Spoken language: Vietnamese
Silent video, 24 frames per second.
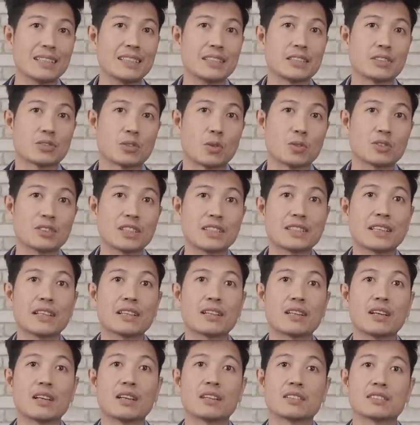chỉ số
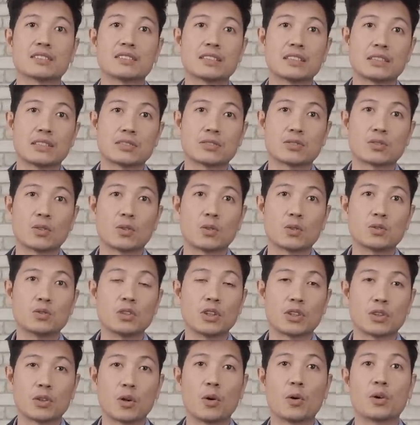CTR, chỉ số
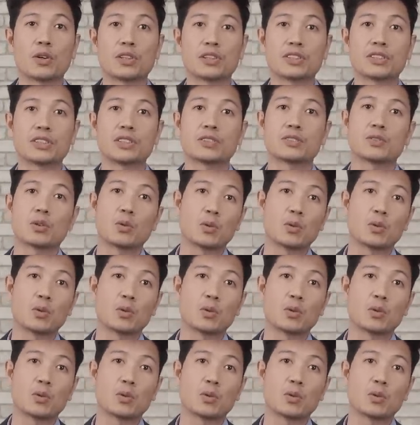chuyển đổi, chỉ số